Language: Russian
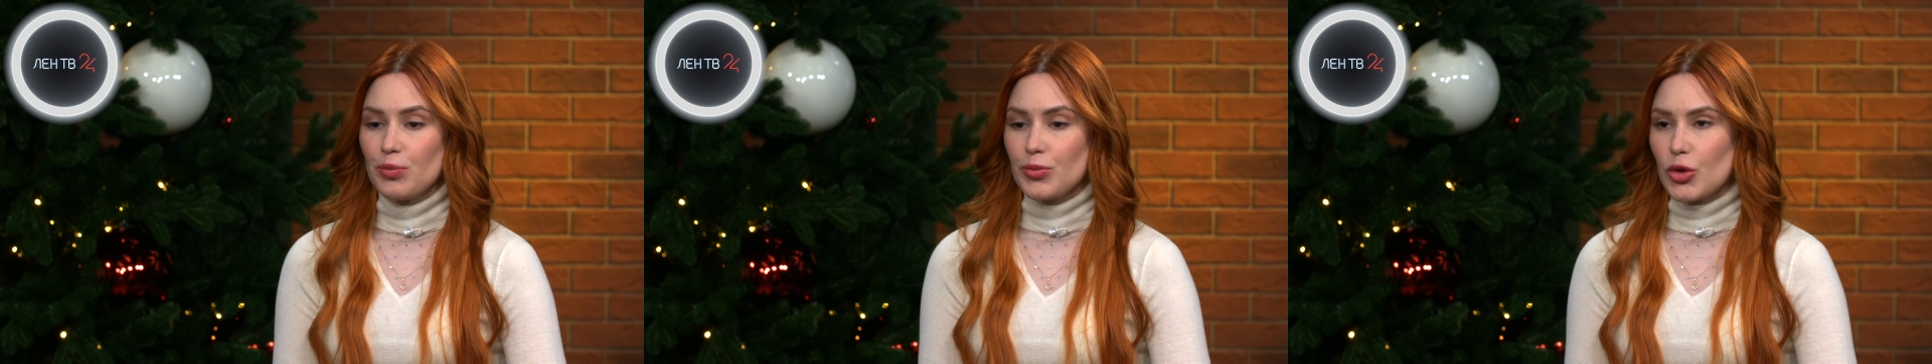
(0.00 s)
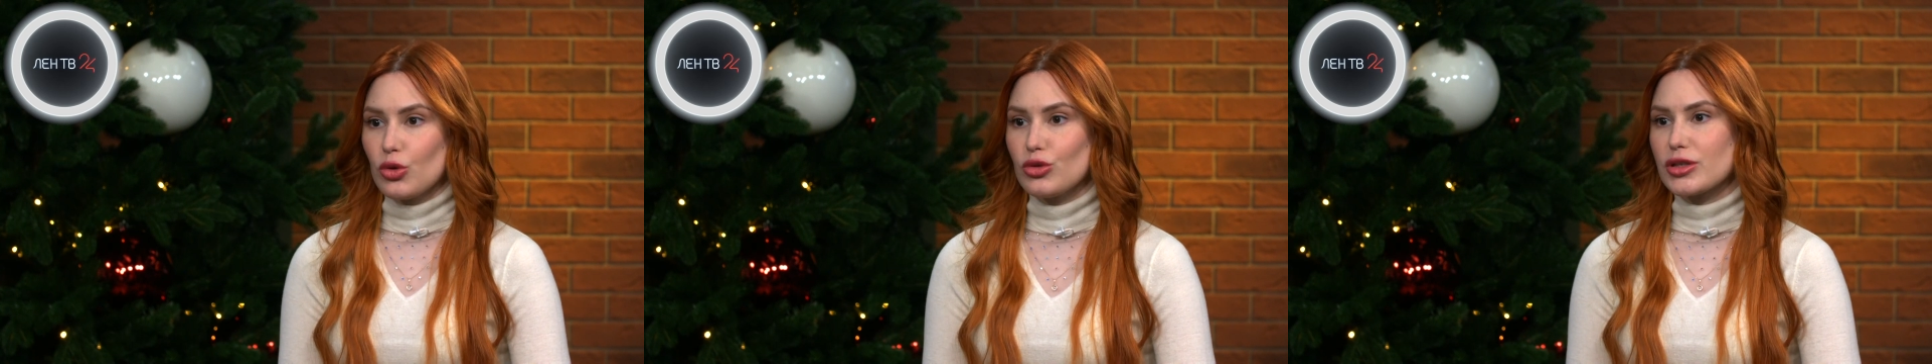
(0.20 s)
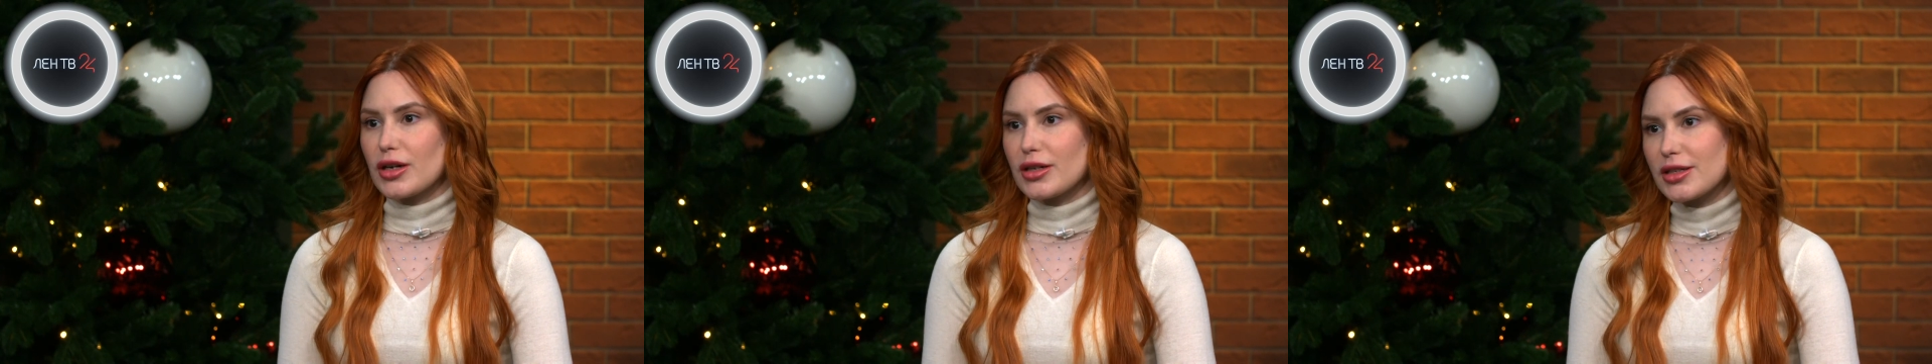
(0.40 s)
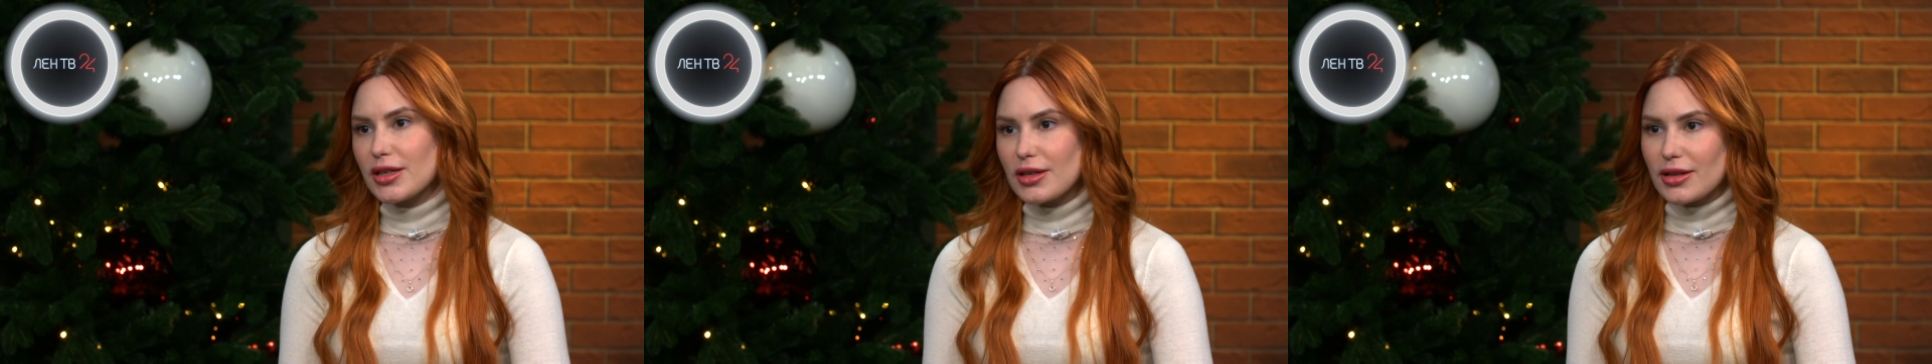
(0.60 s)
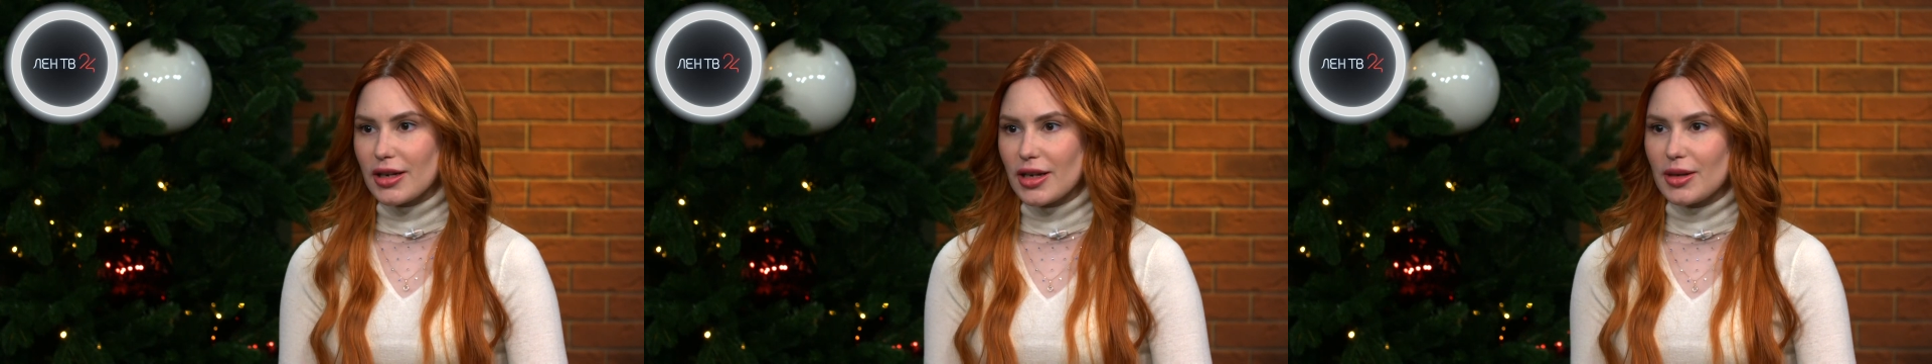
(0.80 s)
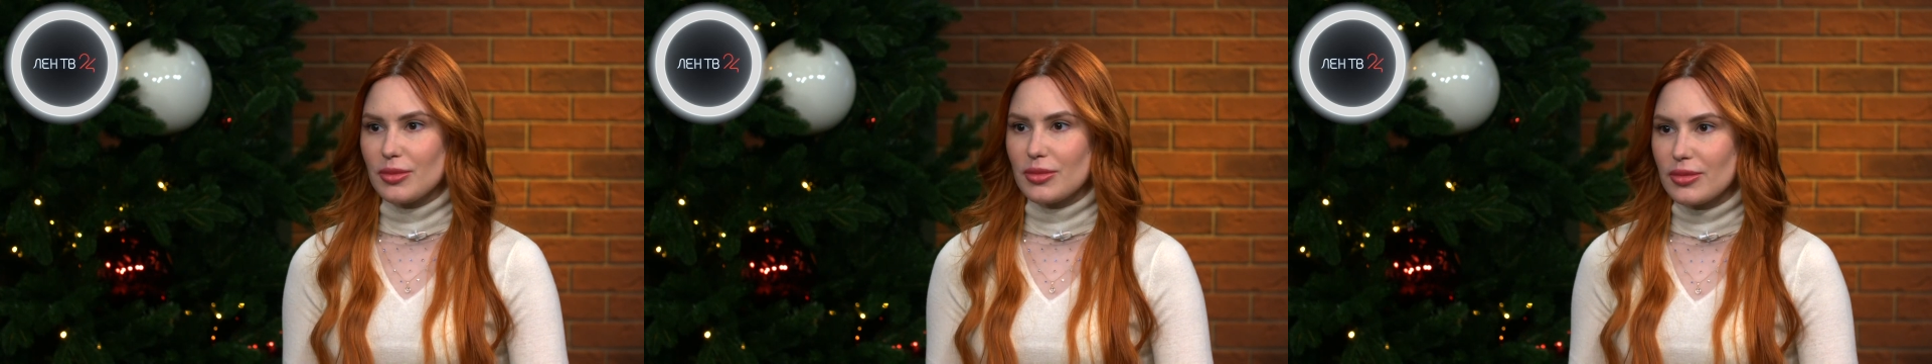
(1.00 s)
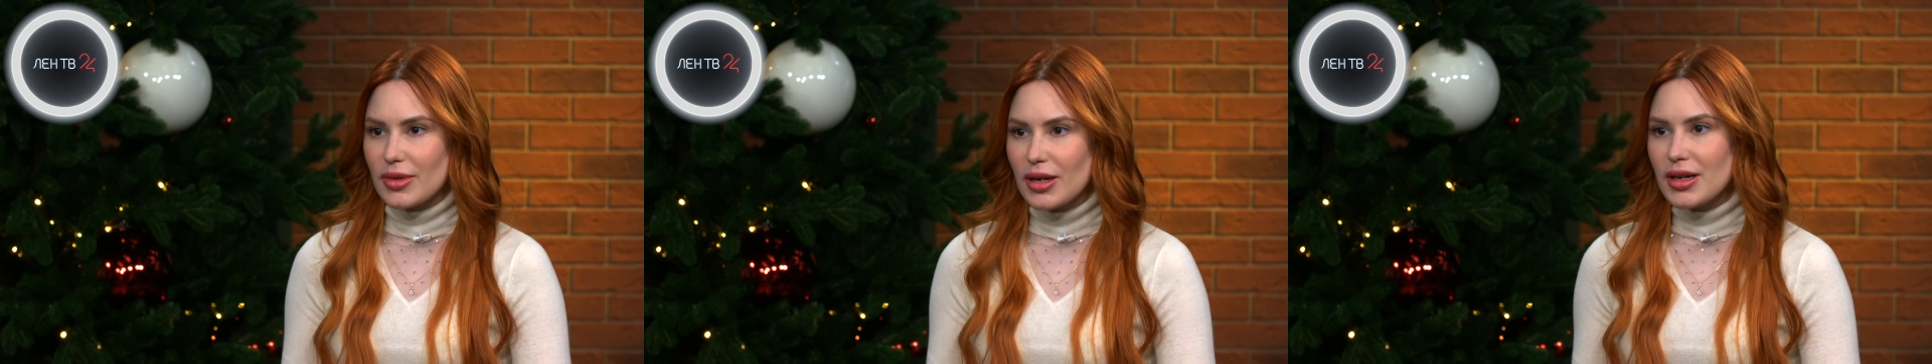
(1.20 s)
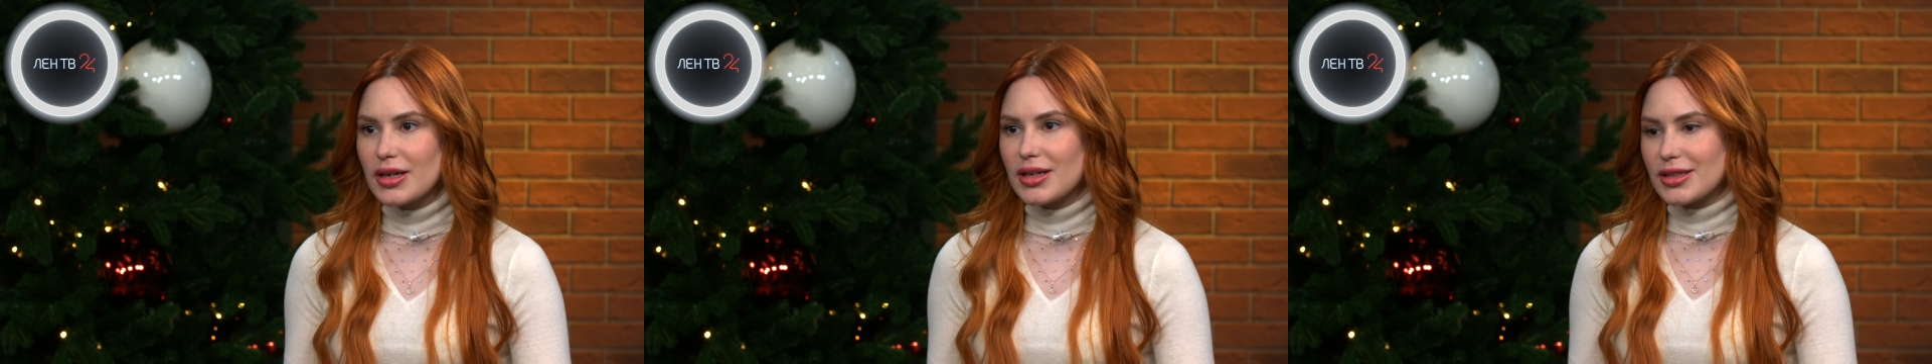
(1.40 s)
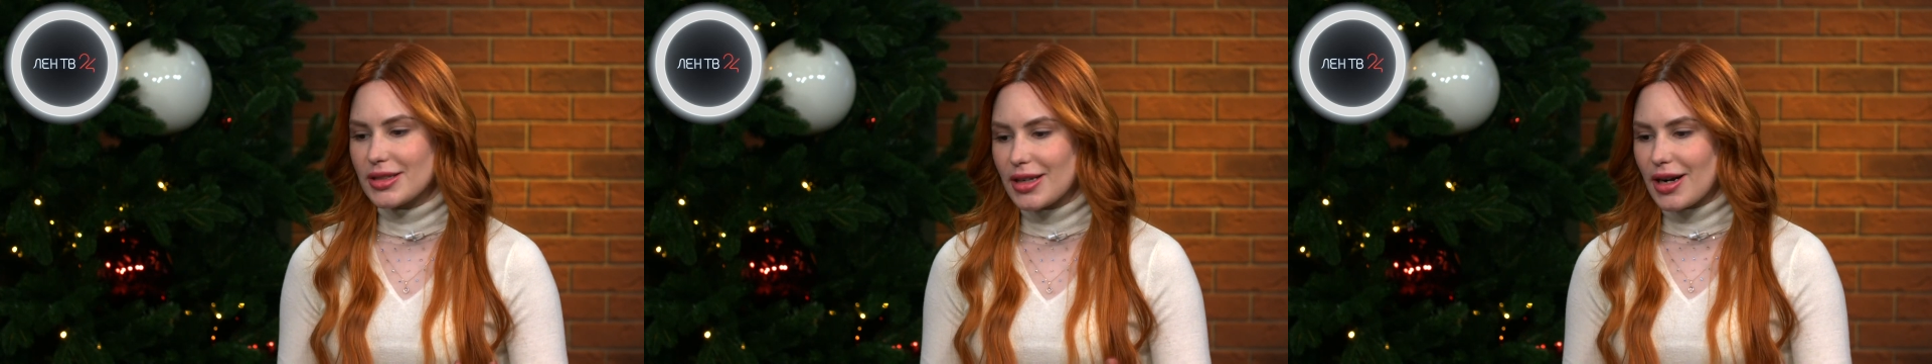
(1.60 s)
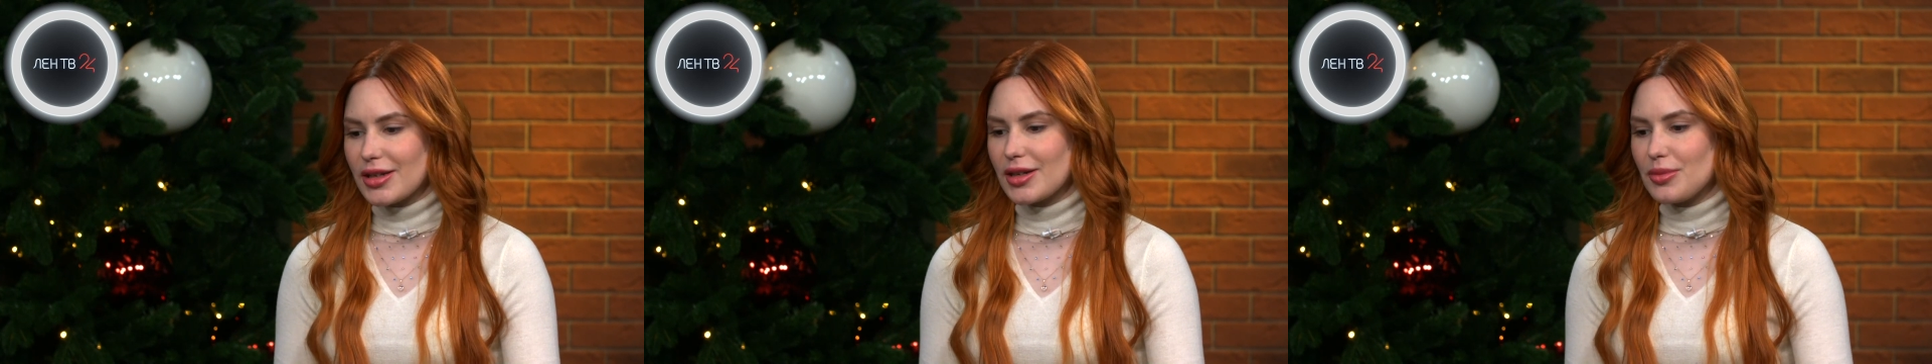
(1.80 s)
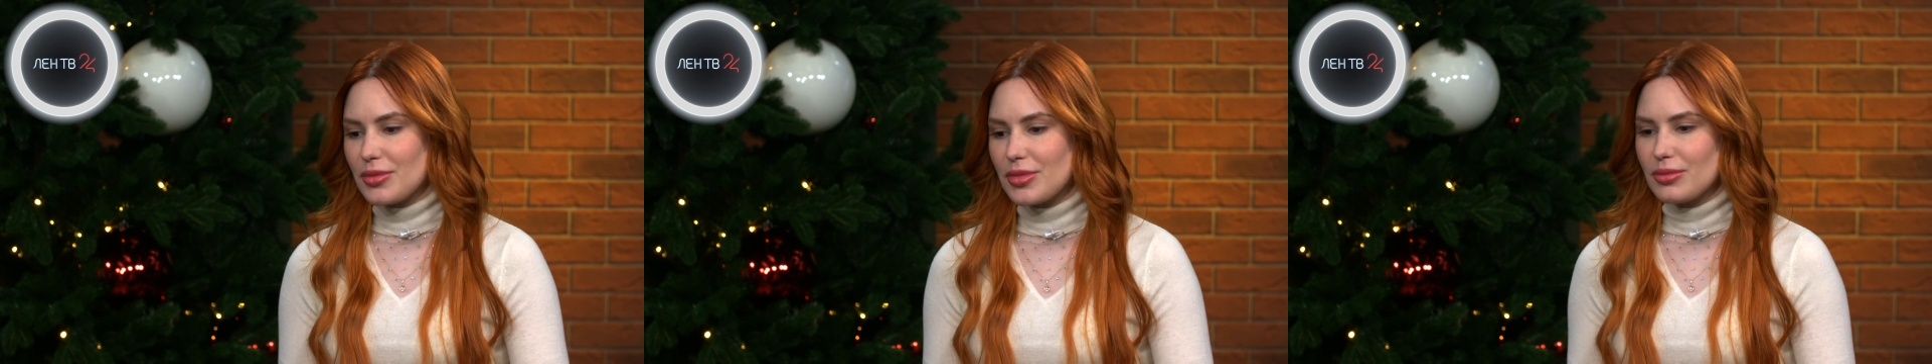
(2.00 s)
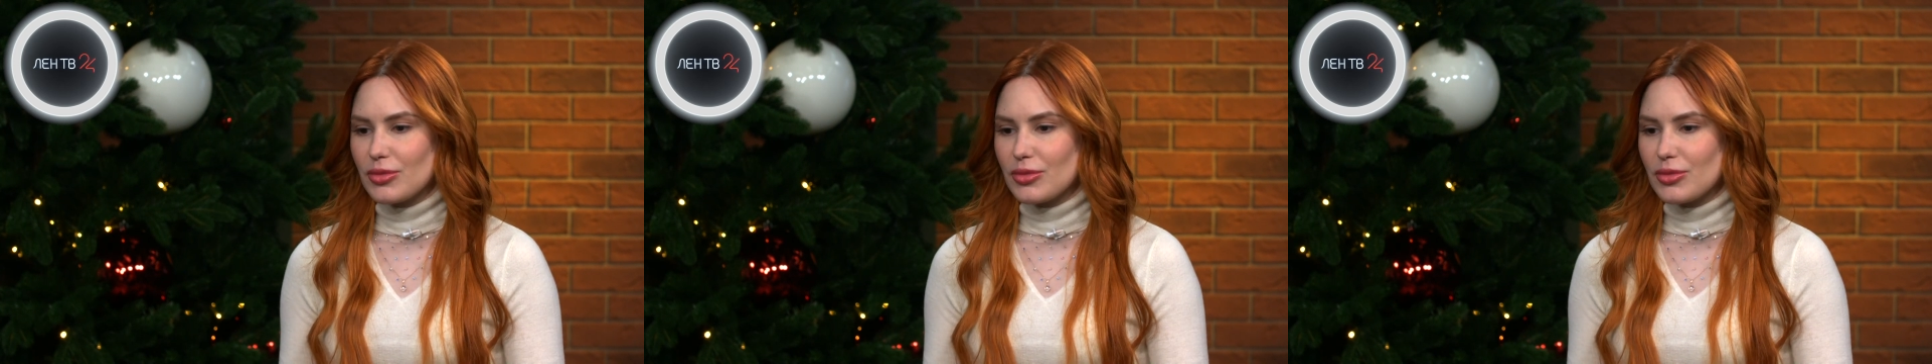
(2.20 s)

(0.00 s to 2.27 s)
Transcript: И он хотел таким странным,